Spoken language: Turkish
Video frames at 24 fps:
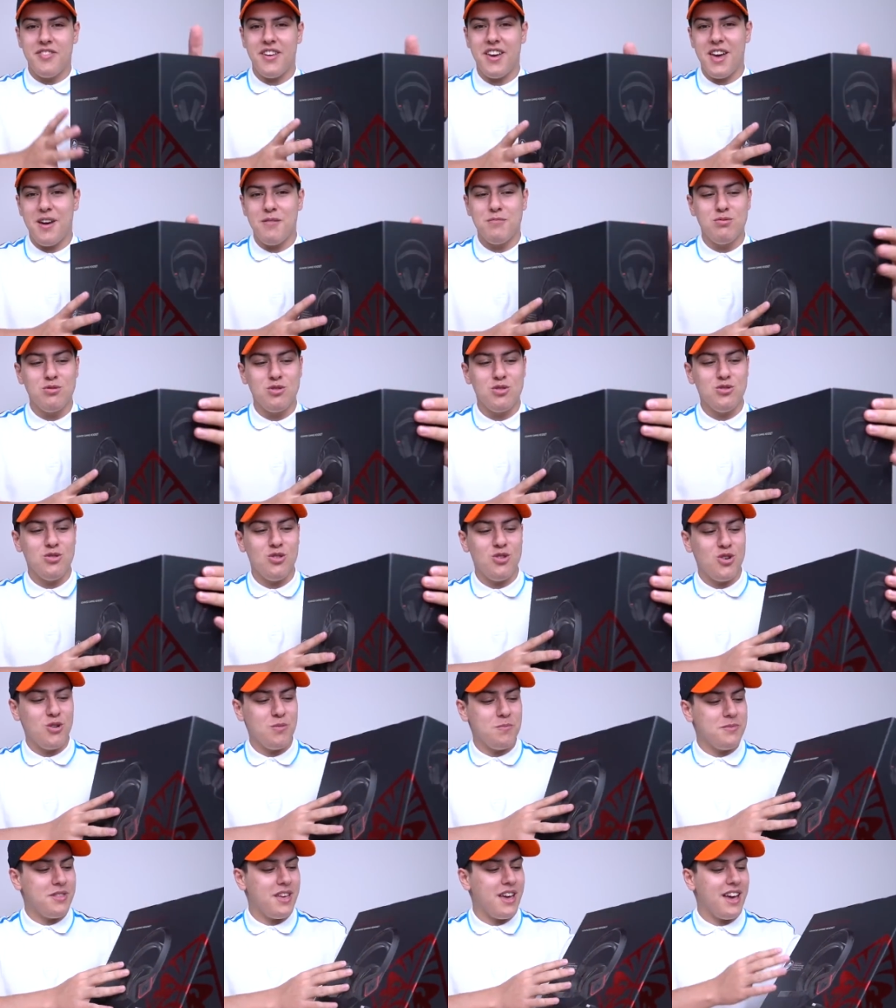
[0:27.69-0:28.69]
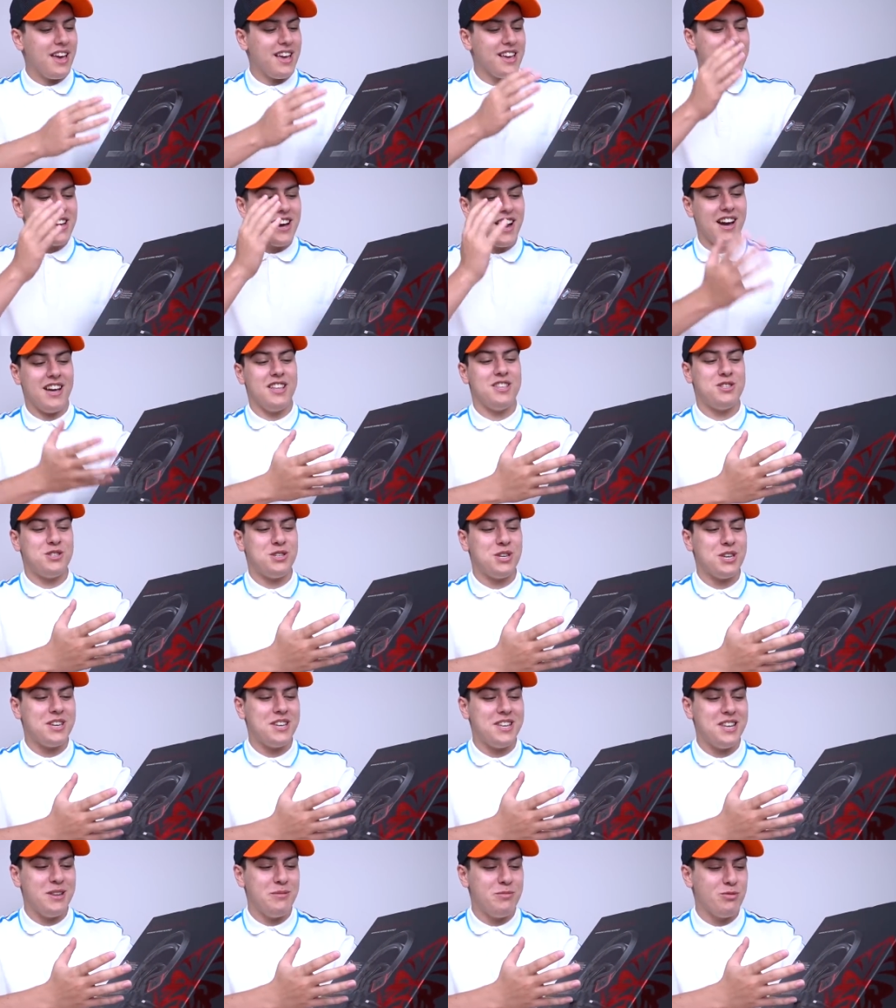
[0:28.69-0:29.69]
Ve bugün önümde gayet
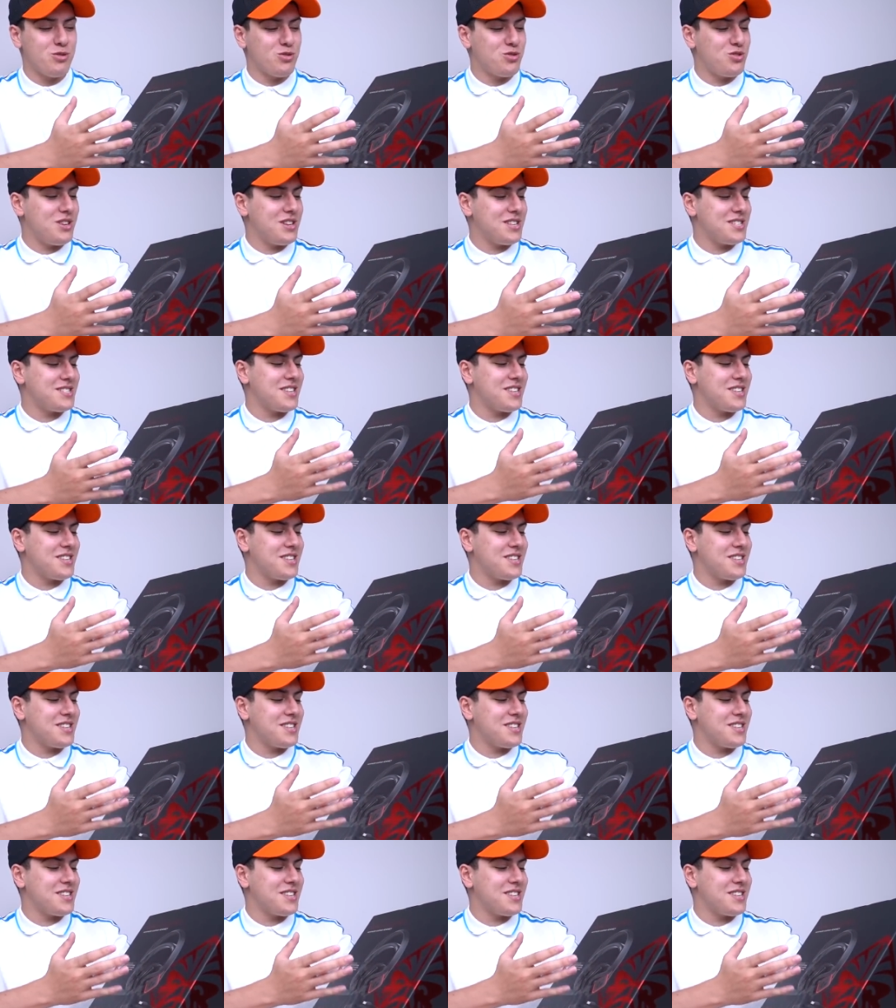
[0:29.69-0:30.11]
şekilli bir kutuya